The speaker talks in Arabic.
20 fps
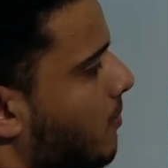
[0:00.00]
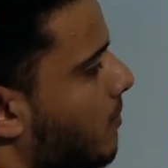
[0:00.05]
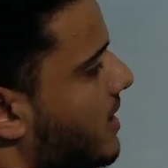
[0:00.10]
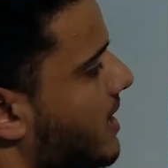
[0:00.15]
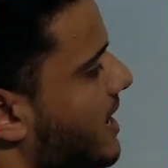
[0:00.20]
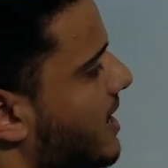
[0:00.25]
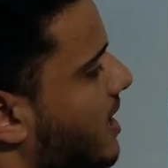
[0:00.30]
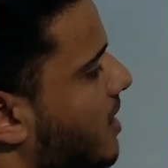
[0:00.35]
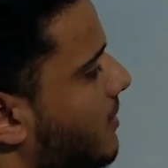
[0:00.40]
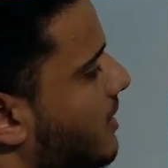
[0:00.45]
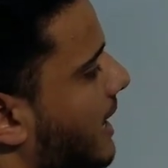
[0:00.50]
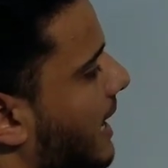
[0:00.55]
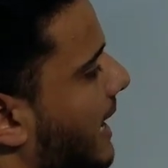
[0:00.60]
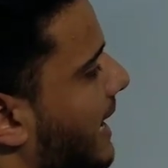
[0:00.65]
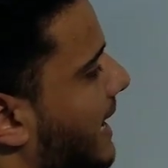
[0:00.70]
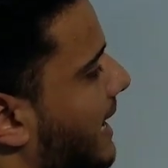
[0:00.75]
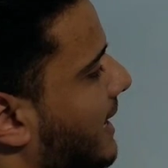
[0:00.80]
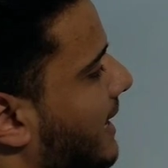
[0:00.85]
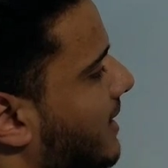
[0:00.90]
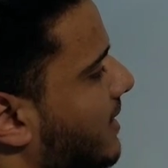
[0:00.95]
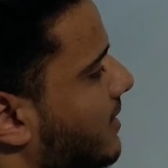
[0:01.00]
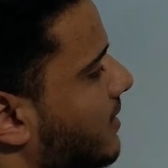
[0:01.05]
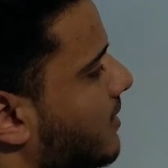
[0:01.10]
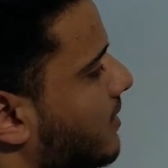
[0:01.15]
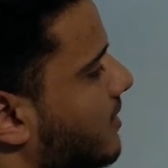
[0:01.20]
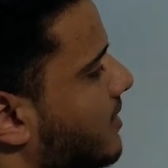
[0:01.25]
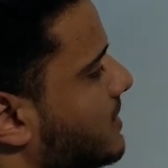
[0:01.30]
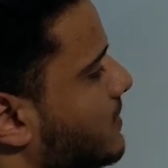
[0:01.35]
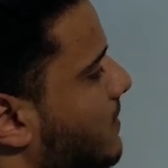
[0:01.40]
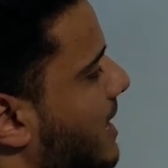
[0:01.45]
بيعمل حاجه
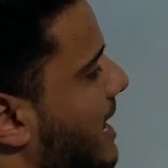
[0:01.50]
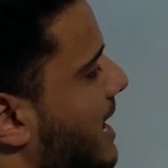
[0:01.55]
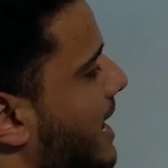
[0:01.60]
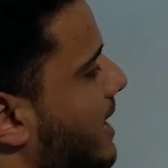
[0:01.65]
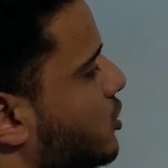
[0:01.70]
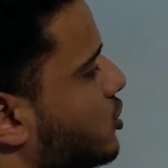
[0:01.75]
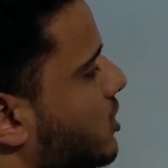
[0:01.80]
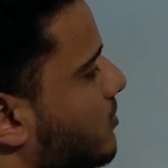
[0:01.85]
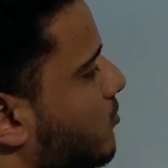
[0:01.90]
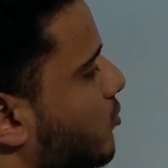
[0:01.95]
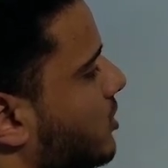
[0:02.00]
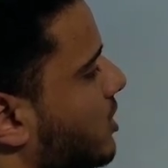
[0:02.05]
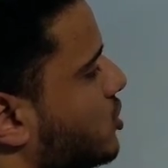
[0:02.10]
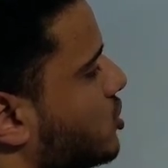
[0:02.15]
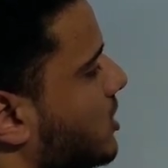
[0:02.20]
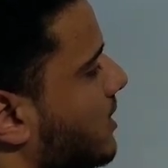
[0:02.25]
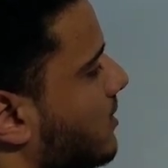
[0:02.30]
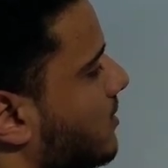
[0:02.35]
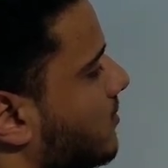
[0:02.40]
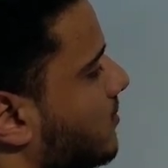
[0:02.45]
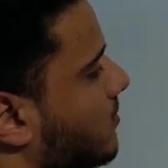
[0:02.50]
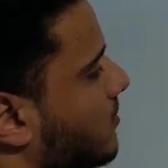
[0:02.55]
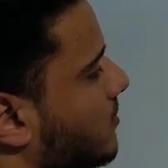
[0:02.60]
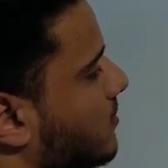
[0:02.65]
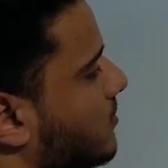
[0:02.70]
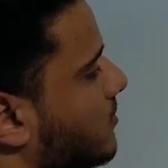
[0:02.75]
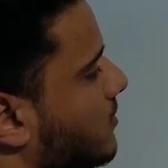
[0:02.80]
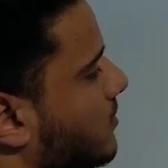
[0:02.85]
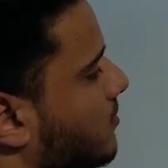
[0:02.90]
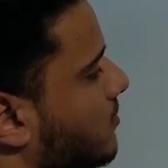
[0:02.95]
اسمها اكشن بوتنشال
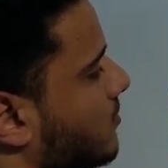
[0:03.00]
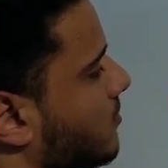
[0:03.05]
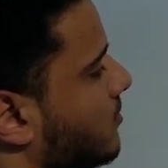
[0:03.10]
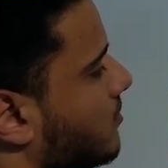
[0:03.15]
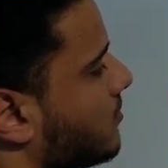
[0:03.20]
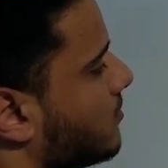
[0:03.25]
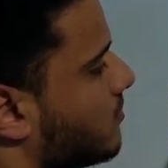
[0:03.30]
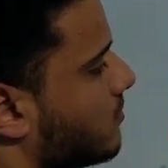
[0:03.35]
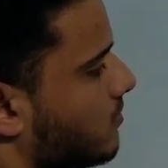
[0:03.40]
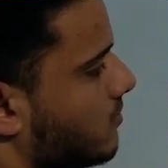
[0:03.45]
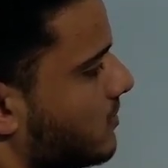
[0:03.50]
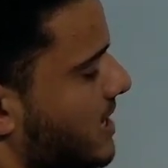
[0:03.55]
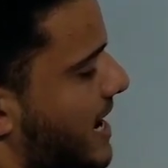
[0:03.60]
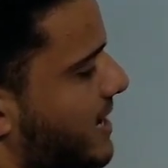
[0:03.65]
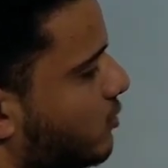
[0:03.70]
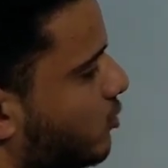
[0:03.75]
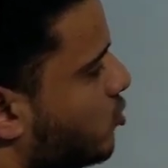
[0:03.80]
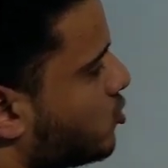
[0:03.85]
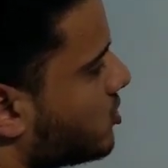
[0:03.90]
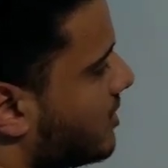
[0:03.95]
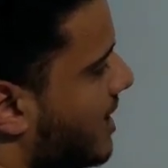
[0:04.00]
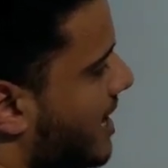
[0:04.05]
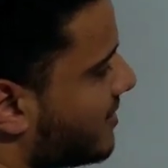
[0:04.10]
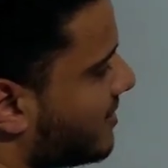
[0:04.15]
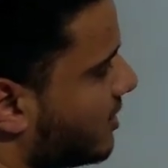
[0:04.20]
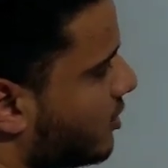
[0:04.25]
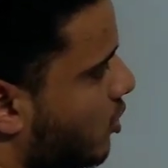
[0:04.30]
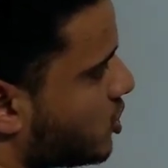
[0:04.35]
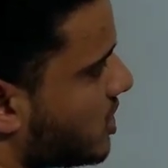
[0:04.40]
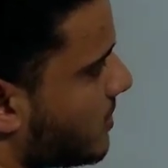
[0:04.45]
يعني الجزء
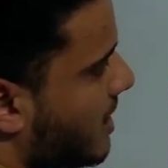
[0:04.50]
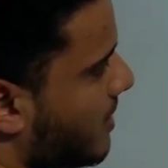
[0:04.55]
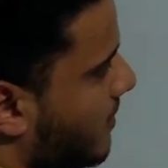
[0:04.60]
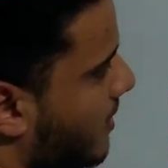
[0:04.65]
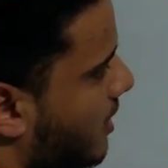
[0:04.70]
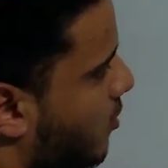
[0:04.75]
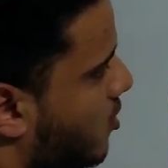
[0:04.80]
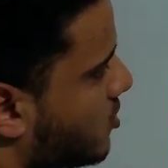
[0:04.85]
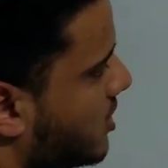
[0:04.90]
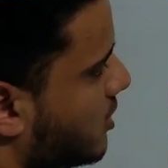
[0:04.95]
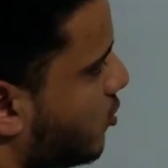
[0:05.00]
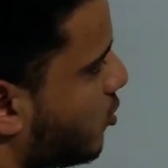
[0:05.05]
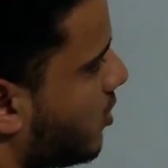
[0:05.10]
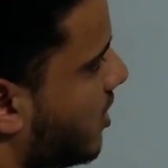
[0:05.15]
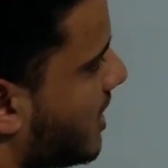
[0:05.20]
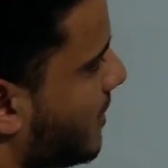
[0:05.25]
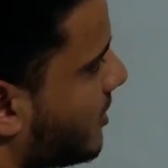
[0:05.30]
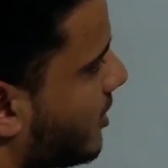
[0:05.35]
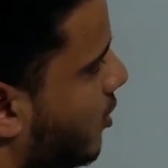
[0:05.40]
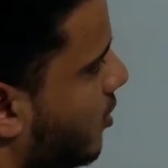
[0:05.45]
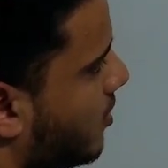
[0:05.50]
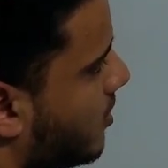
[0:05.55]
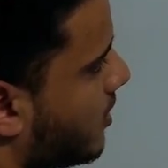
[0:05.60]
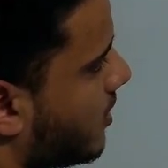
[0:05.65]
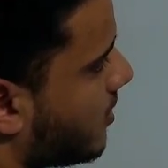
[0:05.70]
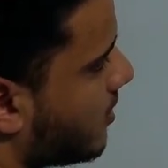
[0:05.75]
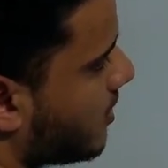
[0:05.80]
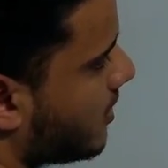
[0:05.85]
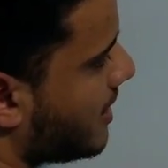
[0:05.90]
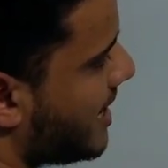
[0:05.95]
العضلي ده يا شباب اللي وصل له الكهرباء ده
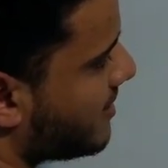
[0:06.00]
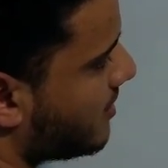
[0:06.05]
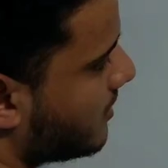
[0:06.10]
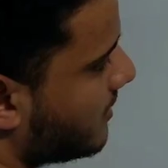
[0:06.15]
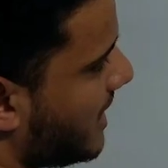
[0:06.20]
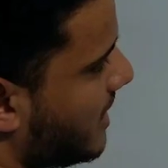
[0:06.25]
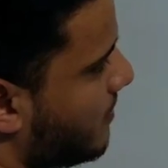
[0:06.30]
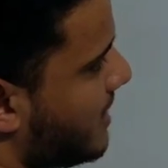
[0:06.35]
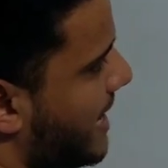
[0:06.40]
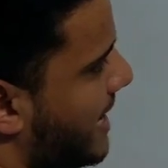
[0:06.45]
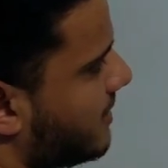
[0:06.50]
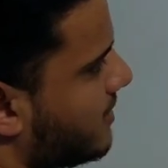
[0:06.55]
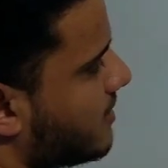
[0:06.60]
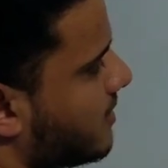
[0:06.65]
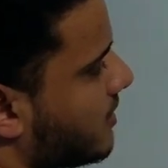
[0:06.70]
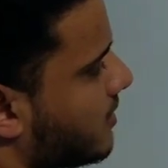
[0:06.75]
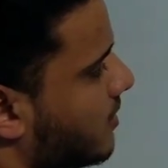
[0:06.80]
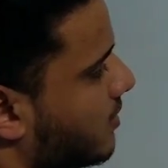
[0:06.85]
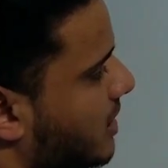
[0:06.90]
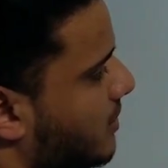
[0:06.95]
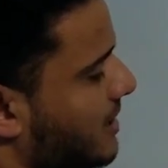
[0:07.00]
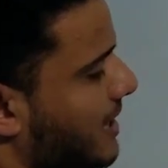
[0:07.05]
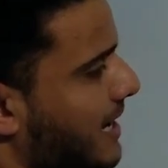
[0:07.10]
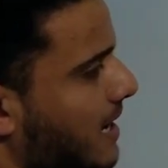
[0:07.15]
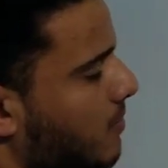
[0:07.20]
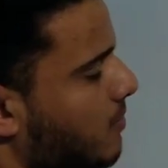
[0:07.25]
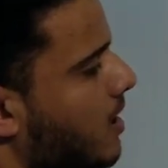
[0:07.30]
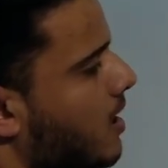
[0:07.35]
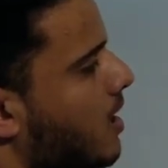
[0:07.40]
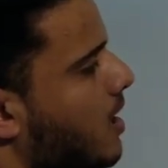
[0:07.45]
عضله القلب يعني الجدار بتاع
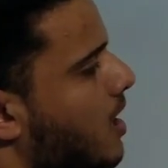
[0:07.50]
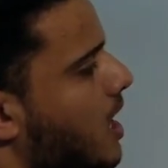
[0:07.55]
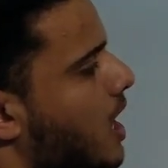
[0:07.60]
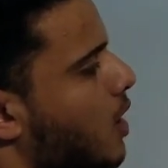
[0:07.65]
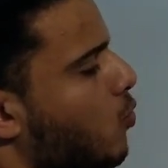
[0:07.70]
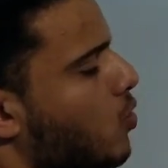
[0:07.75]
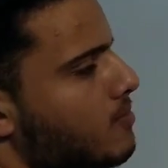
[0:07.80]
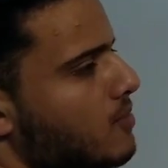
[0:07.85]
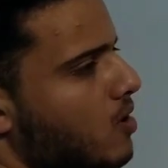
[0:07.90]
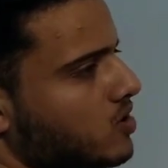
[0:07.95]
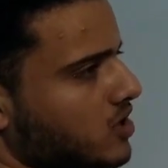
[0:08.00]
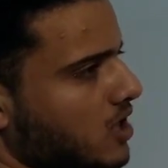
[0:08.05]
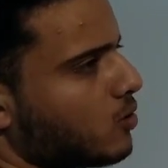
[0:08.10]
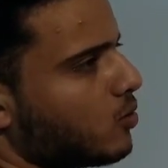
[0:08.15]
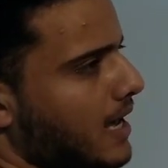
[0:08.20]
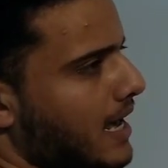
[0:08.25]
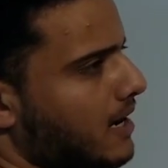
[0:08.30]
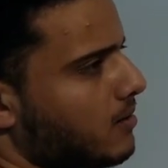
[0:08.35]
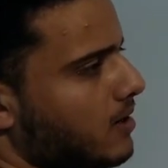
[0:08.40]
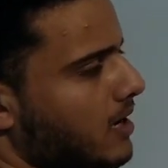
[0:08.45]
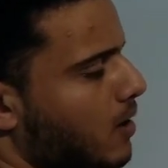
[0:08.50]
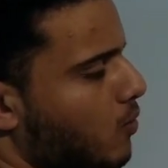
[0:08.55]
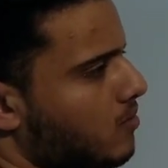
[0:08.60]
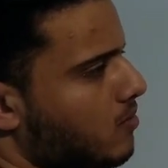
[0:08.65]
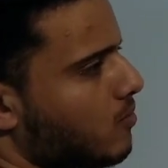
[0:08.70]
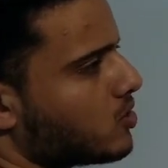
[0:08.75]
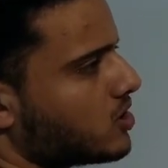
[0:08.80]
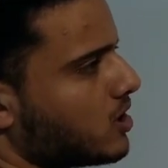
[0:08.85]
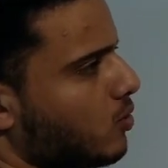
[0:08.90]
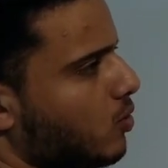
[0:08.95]
القلب اول ما وصل له القلب
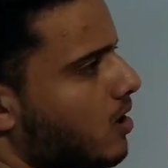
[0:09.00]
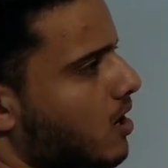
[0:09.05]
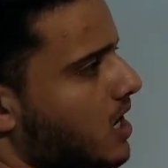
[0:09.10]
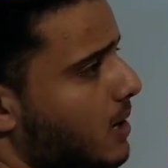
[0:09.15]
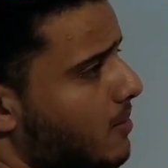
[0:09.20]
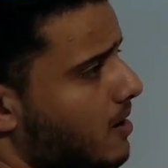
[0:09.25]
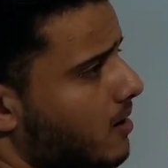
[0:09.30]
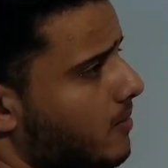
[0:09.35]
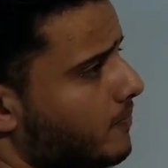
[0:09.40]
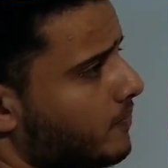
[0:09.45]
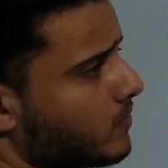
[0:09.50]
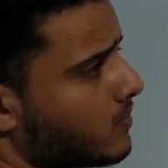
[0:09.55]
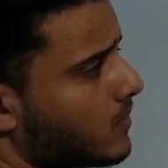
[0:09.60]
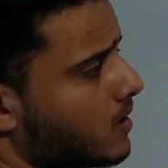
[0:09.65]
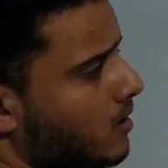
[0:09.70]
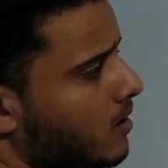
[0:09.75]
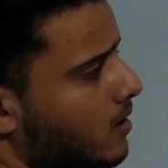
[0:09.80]
اول ما وصل له الكهرباء